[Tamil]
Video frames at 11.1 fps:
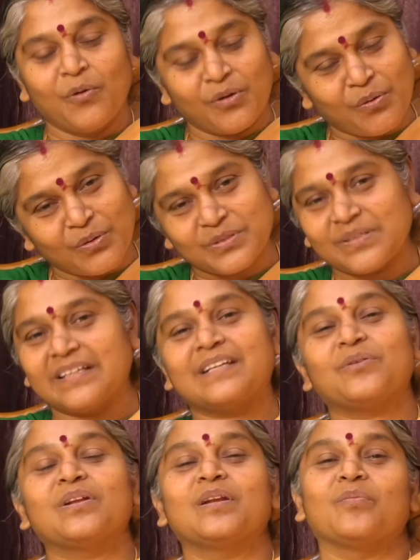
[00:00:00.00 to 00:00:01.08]
ஒரு கொசு
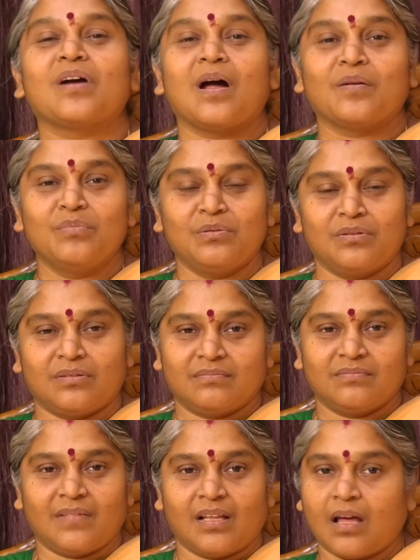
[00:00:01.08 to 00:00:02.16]
கிட்ட கூட நமக்கு அன்பு வரும்
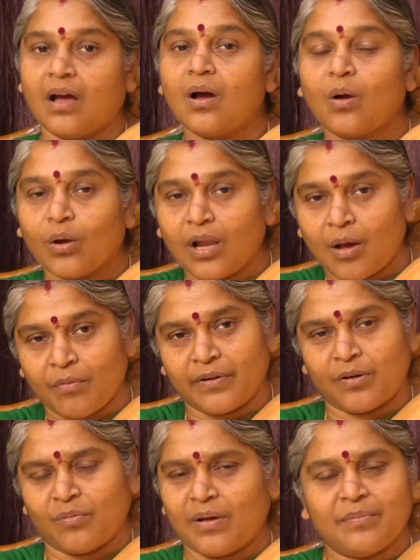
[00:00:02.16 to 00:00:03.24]
அதுக்காக கொல்லாமல்
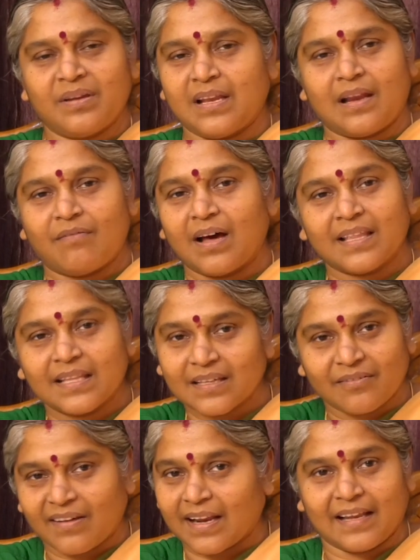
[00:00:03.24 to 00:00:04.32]
விடணுமா இப்படிலாம் நான்
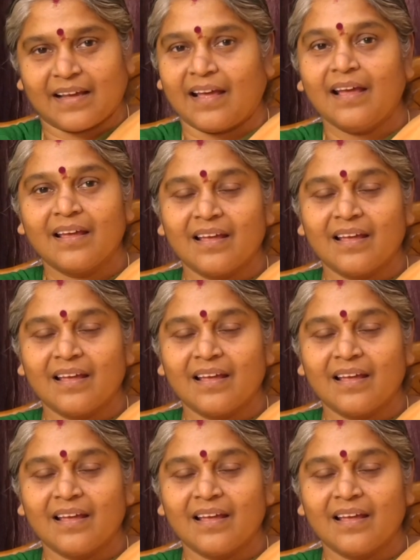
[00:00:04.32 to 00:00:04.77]
வாதத்துக்கு வரலைங்க